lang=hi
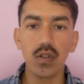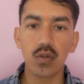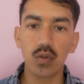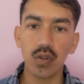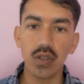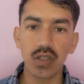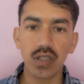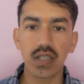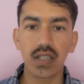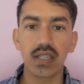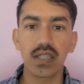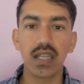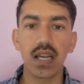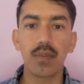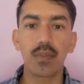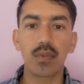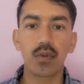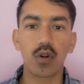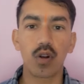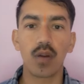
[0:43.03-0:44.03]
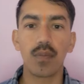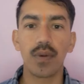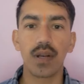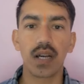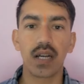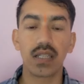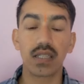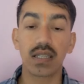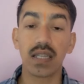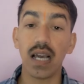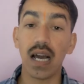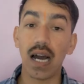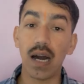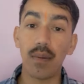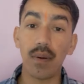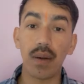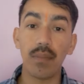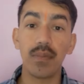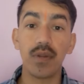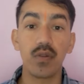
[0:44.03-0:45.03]
तो इस तरीके से आप कॉलर पे लगा सकते हैं
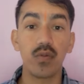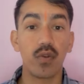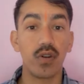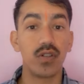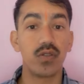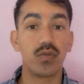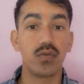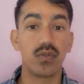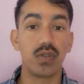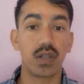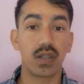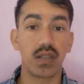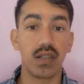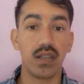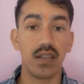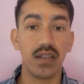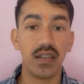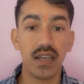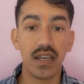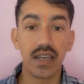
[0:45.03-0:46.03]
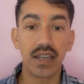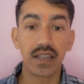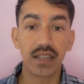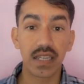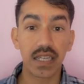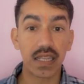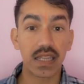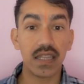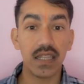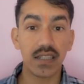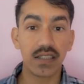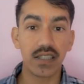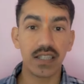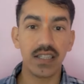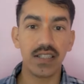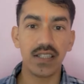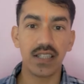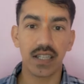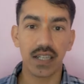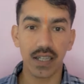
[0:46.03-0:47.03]
अब आप मेरी वॉइस सुन सकते हैं कितना
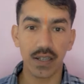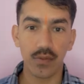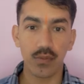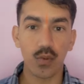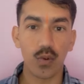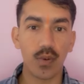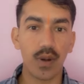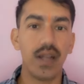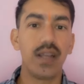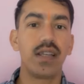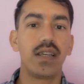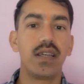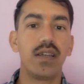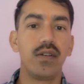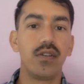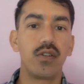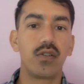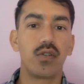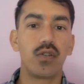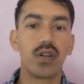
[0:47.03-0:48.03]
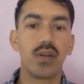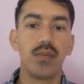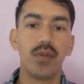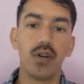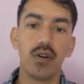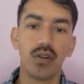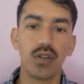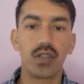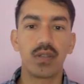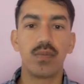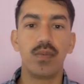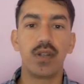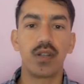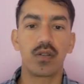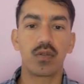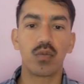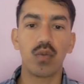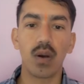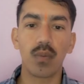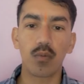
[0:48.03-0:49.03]
चेंज है मोबाइल की रिकॉर्डिंग में और इसमें
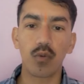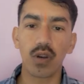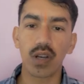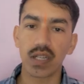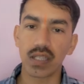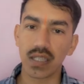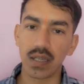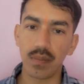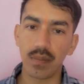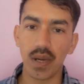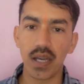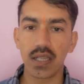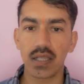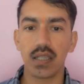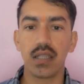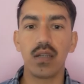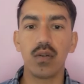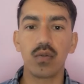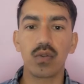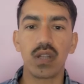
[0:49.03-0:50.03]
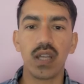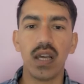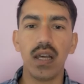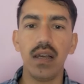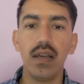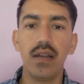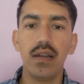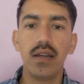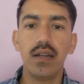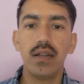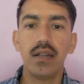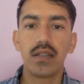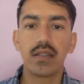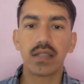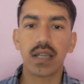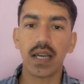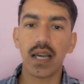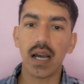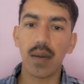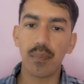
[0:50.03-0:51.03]
तो आपको एक अच्छा माइक चाहिए होती है
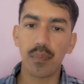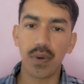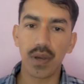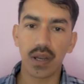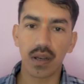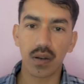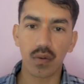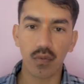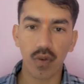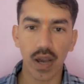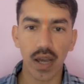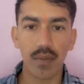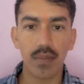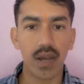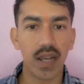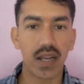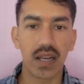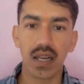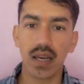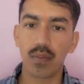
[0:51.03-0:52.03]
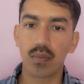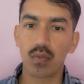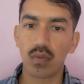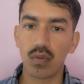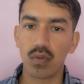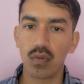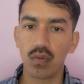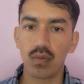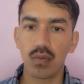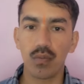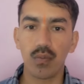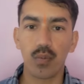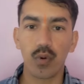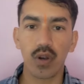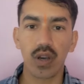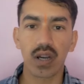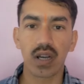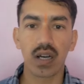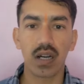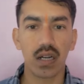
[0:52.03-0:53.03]
चाहे आप एक वायर माइक लें आपको
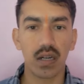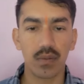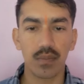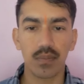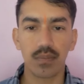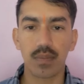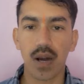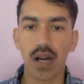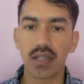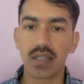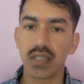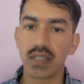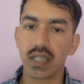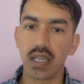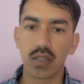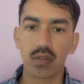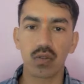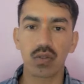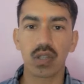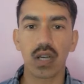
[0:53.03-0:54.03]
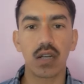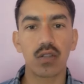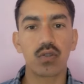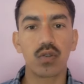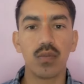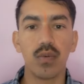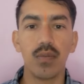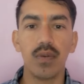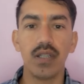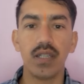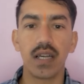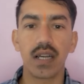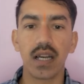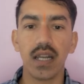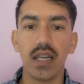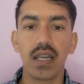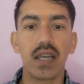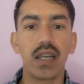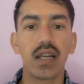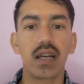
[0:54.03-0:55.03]
बोया का पाँच से छः सौ सात सौ में मिल
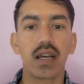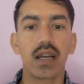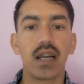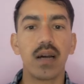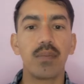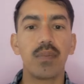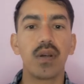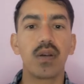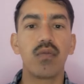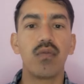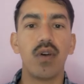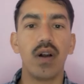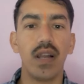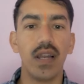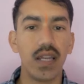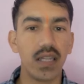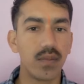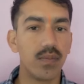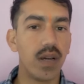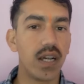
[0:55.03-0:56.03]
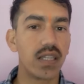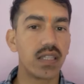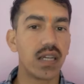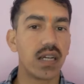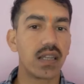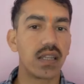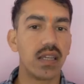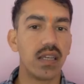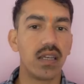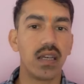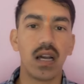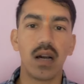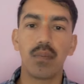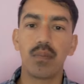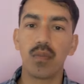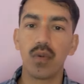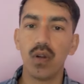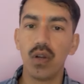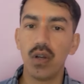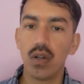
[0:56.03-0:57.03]
जाएगा लेकिन अगर आप एक वायरलेस माइक चाहते हैं
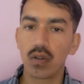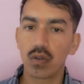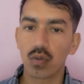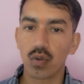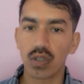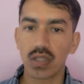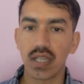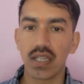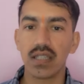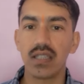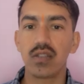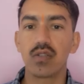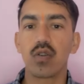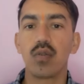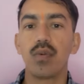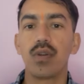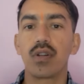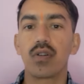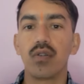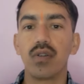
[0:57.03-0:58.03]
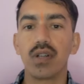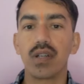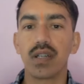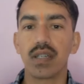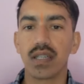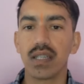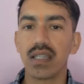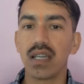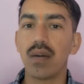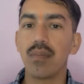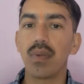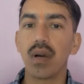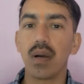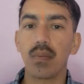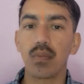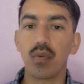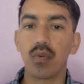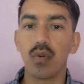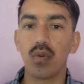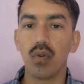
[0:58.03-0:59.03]
आप थोड़ा सा ऐसी जगहों पर रिकॉर्डिंग करते हैं जहाँ पे
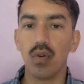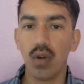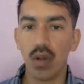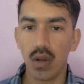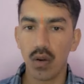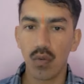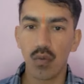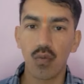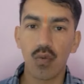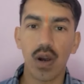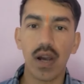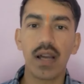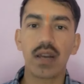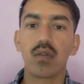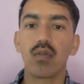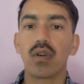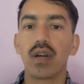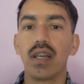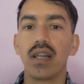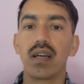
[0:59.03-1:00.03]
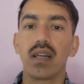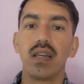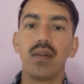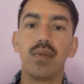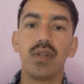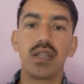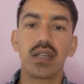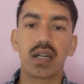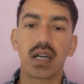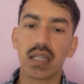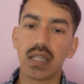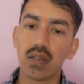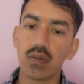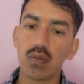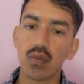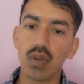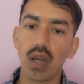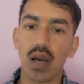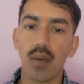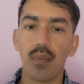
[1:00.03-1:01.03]
आपको वायर को कैरी करने में दिक्कत है
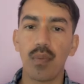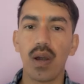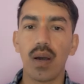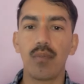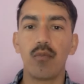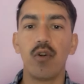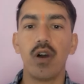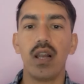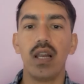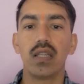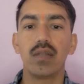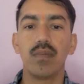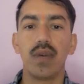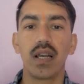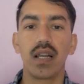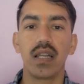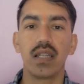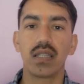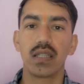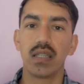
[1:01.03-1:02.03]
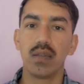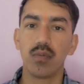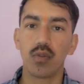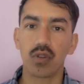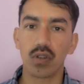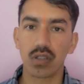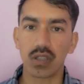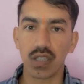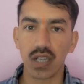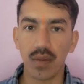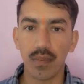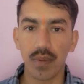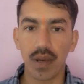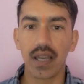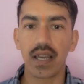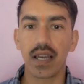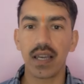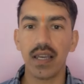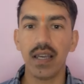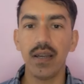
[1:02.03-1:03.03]
तो यहाँ पे आप वायरलेस माइक ले सकते हैं बहुत अच्छा
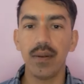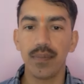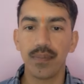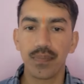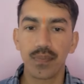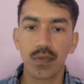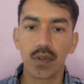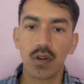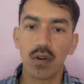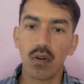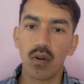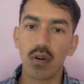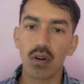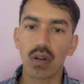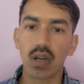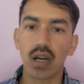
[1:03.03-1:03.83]
माइक है ये और